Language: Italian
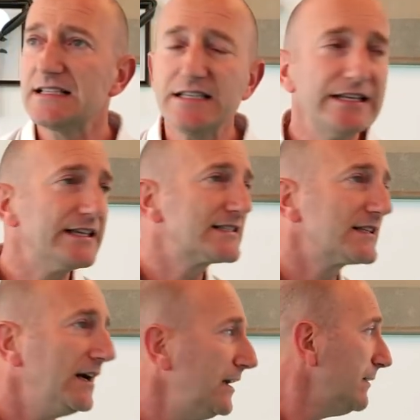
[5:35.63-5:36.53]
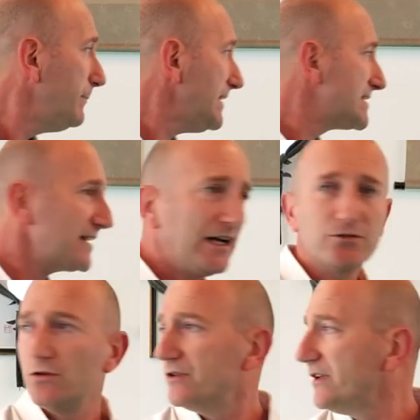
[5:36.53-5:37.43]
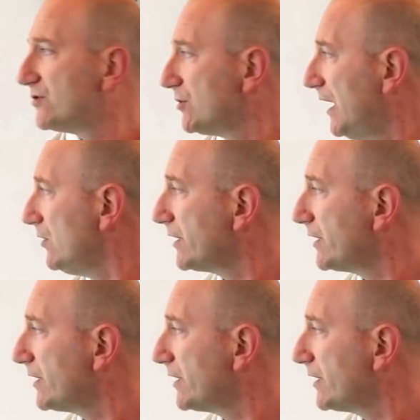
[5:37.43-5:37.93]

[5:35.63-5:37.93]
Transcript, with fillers: e a sinistra, pensando, dice, ah,